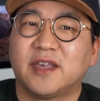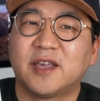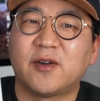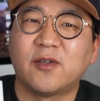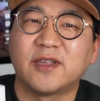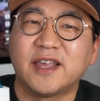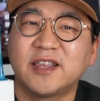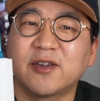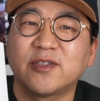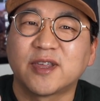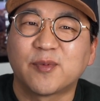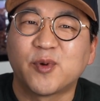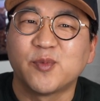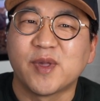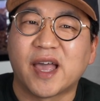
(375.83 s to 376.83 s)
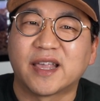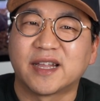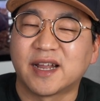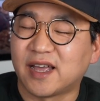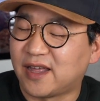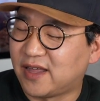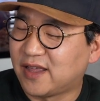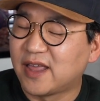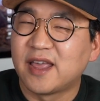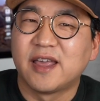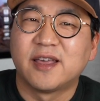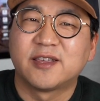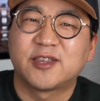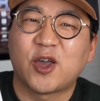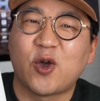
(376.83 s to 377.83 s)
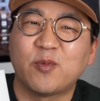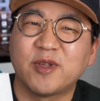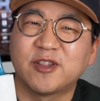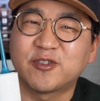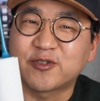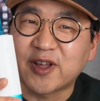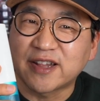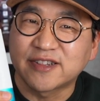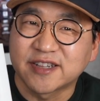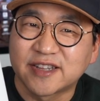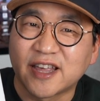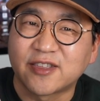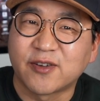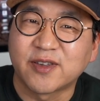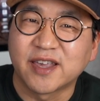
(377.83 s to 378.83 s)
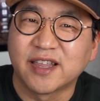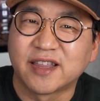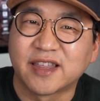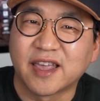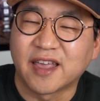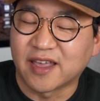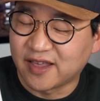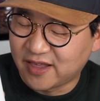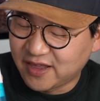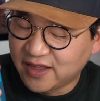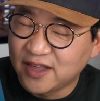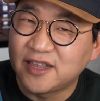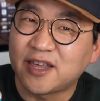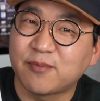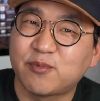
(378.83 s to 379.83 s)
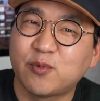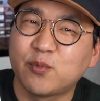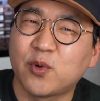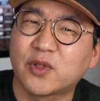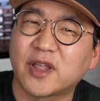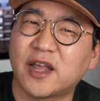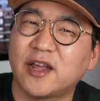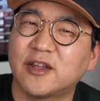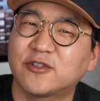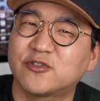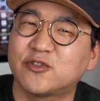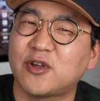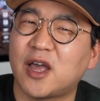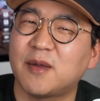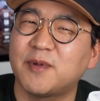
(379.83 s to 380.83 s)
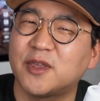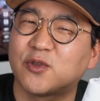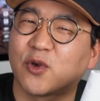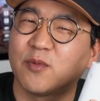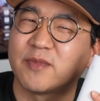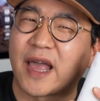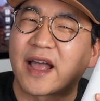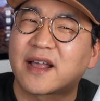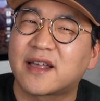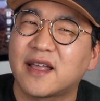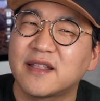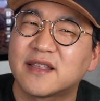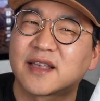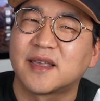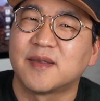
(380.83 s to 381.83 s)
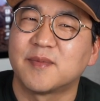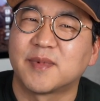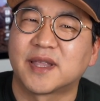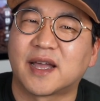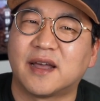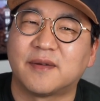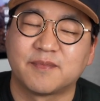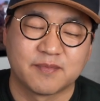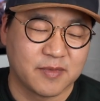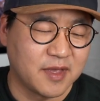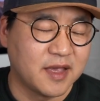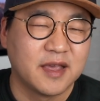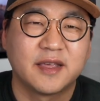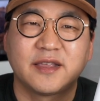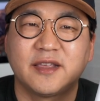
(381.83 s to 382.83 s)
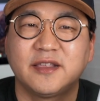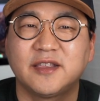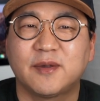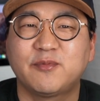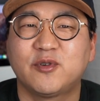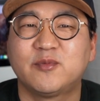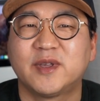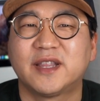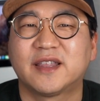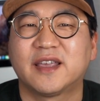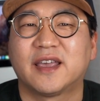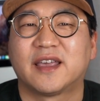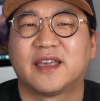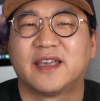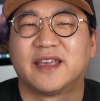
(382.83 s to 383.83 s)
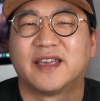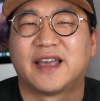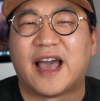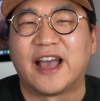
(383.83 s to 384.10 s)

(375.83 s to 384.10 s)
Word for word: 이건 이전 제품이 아니라 샤오미 수카스 세정기인데 이 제품보다 수압이 조금 약한 느낌입니다. 신제품인데